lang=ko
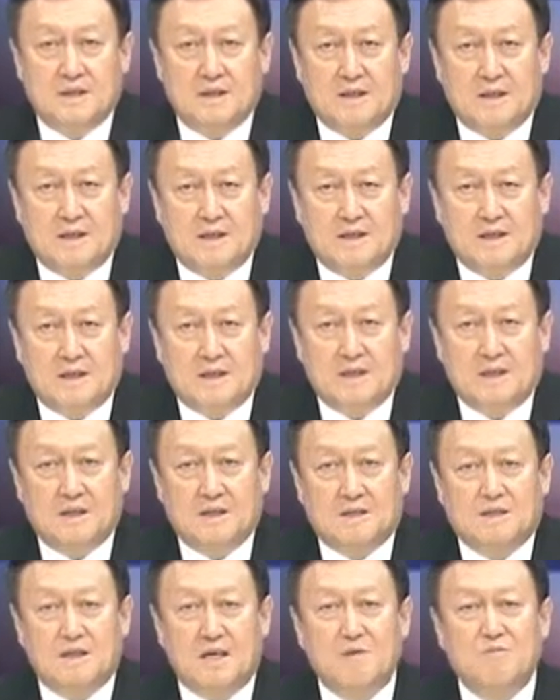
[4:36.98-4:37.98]

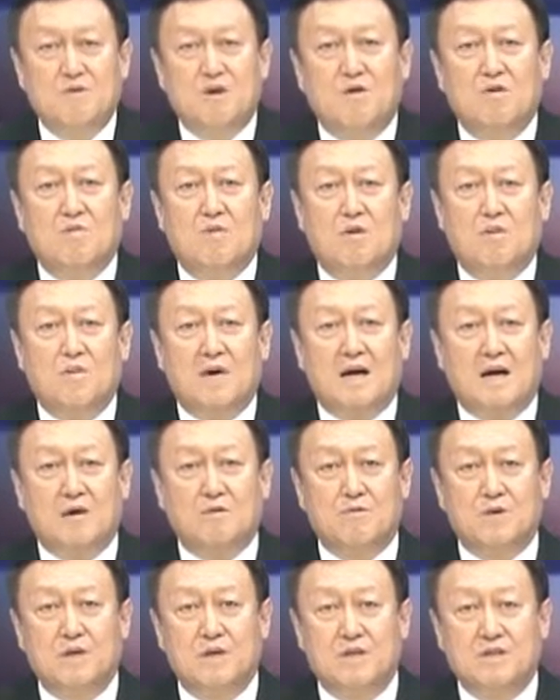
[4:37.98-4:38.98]
어, 생명보험을
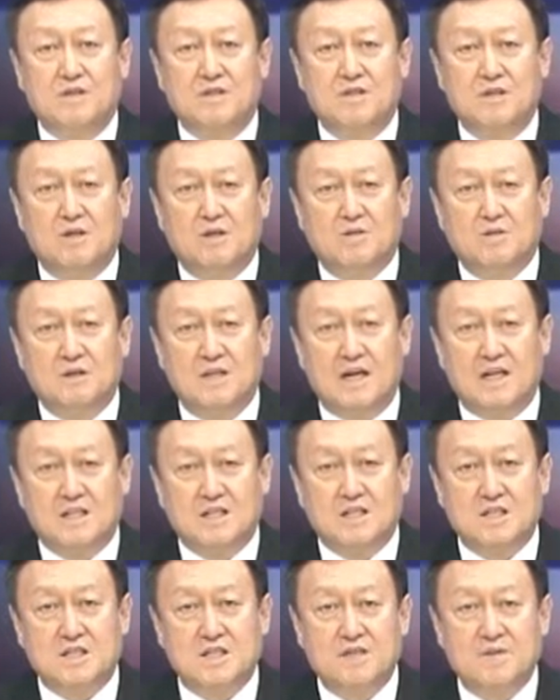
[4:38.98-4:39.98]
갖고 있는 현금
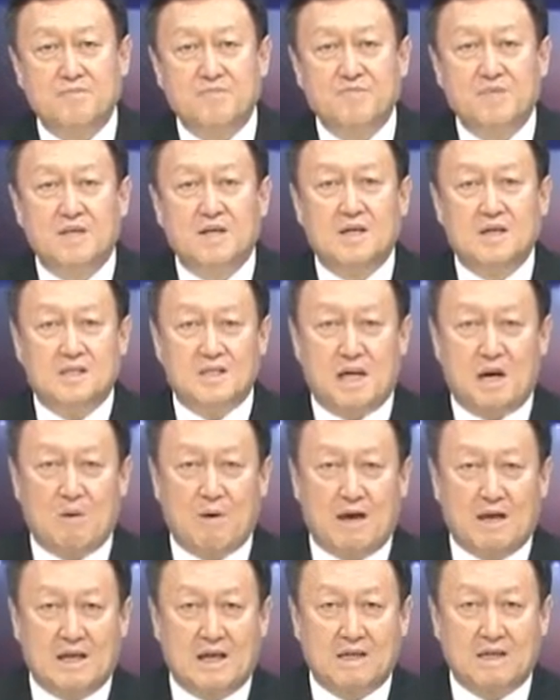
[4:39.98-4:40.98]
가치,
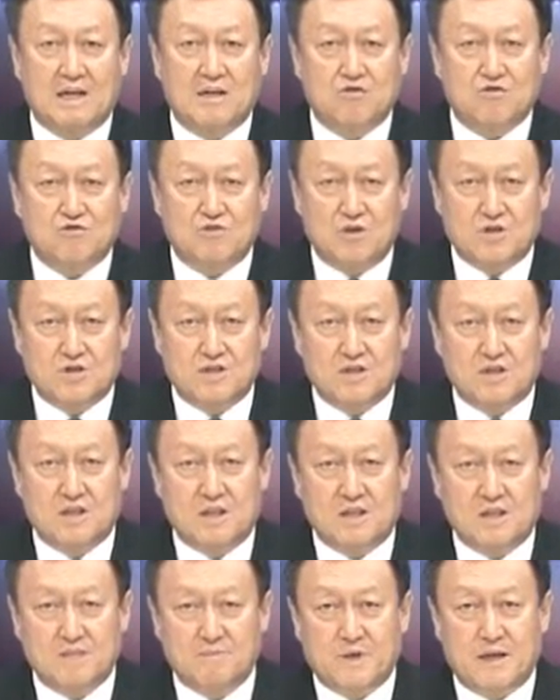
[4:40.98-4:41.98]
재활 가능한
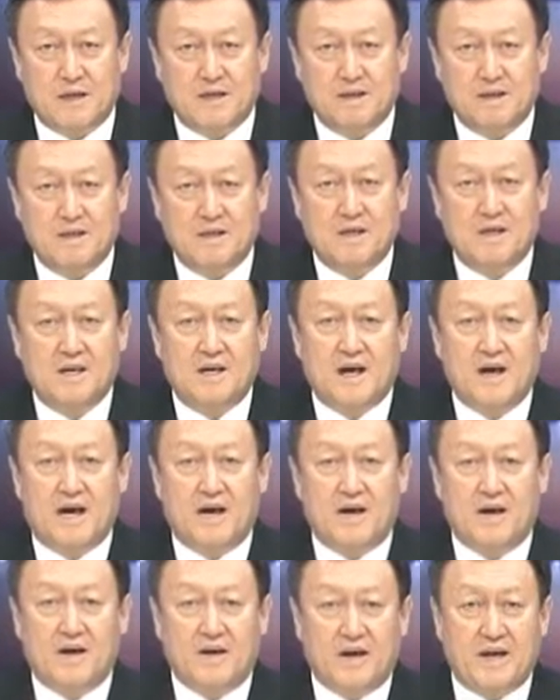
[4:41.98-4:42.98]
트러스트의 금액,
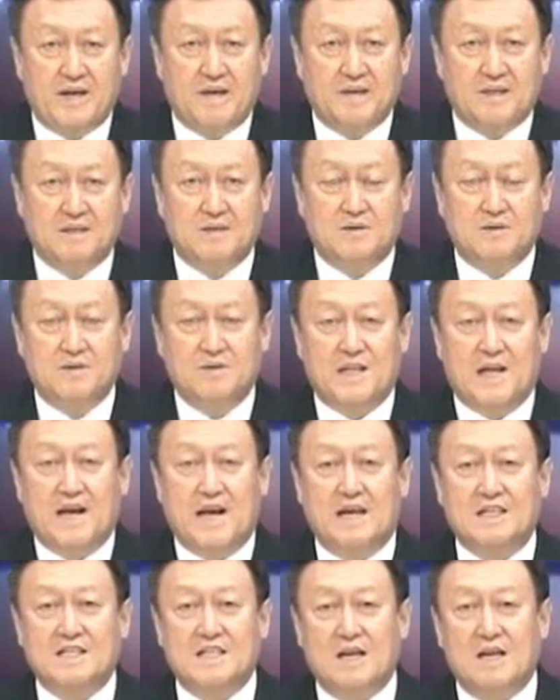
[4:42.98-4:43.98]
IRA 그리고
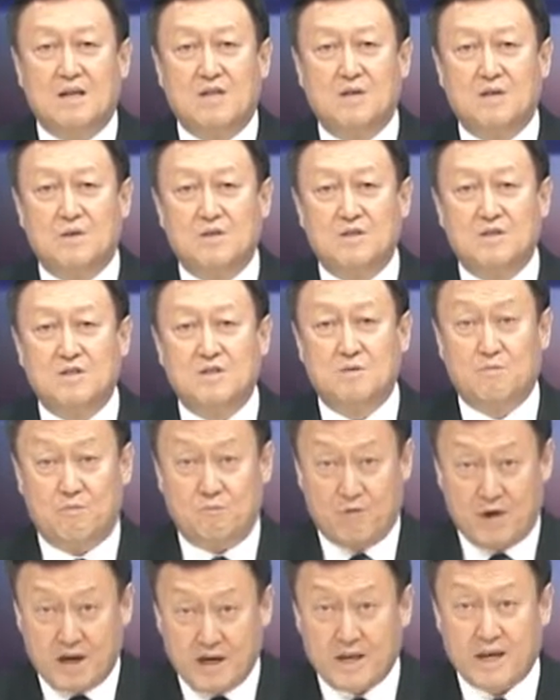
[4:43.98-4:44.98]
내가 살고 있는 집
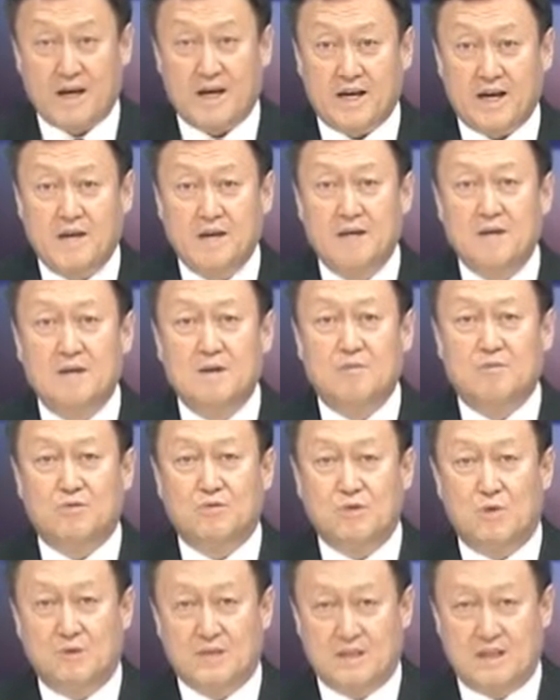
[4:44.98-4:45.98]
외에
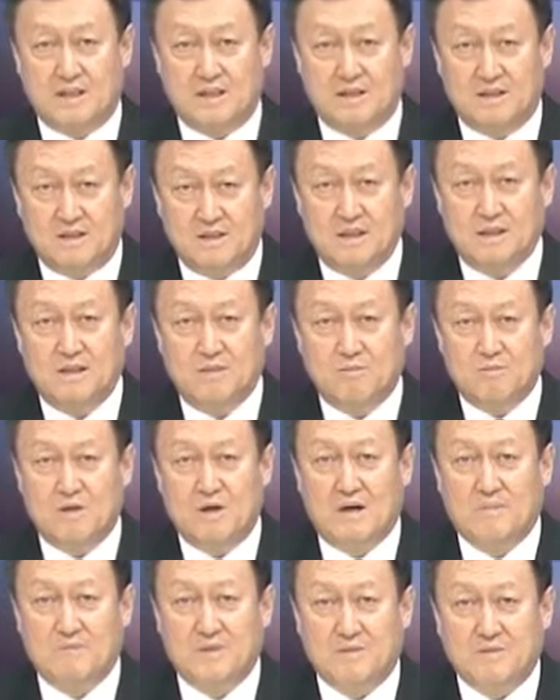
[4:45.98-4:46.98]
부동산 등이
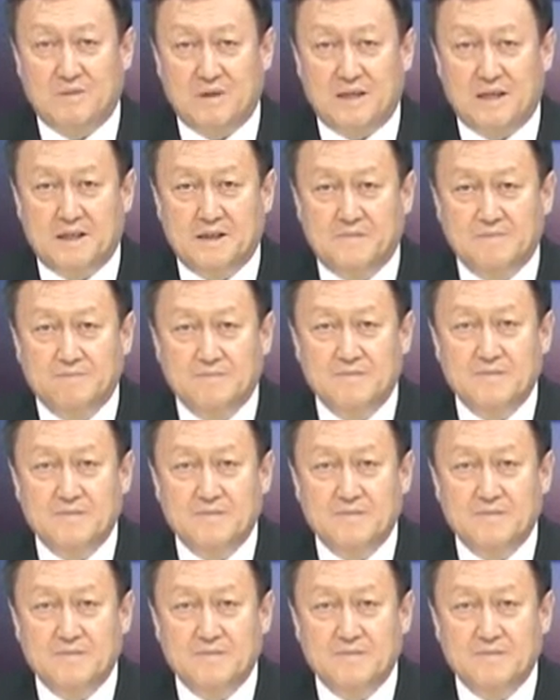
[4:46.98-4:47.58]
포함됩니다.